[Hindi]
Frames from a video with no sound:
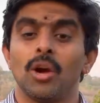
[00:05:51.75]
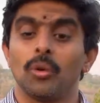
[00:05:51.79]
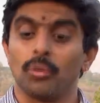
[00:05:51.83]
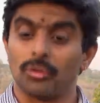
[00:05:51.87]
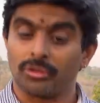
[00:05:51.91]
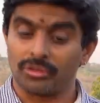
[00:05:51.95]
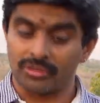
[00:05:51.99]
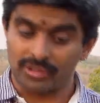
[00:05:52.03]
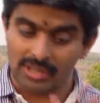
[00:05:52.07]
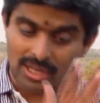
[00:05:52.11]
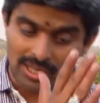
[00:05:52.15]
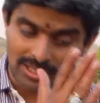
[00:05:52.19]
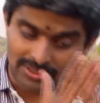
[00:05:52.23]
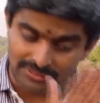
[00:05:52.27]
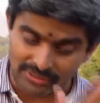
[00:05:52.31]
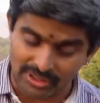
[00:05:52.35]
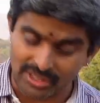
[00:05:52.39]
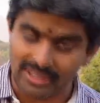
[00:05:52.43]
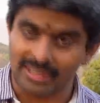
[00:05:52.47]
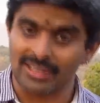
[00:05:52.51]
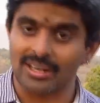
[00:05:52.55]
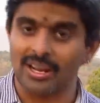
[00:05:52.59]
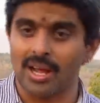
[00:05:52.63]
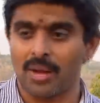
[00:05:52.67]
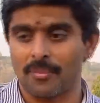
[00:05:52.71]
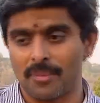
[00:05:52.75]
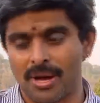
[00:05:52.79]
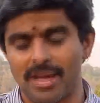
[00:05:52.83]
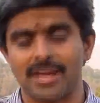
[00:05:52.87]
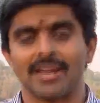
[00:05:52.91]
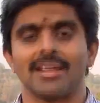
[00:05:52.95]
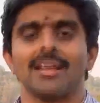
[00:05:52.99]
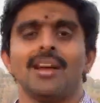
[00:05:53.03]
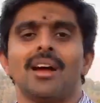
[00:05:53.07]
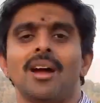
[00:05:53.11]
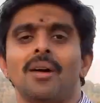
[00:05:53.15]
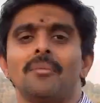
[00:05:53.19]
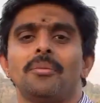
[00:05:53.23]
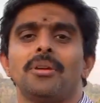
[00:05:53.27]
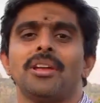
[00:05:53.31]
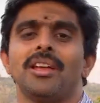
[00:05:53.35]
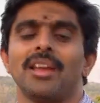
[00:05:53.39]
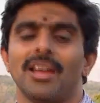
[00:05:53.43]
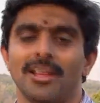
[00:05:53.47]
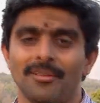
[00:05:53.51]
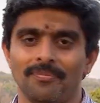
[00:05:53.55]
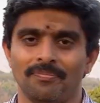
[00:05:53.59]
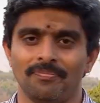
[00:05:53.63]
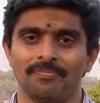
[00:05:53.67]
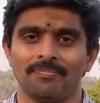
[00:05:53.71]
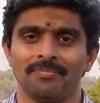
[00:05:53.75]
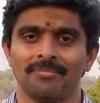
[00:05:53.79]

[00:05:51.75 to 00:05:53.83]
उसका जिक्र हमारे यहाँ भी है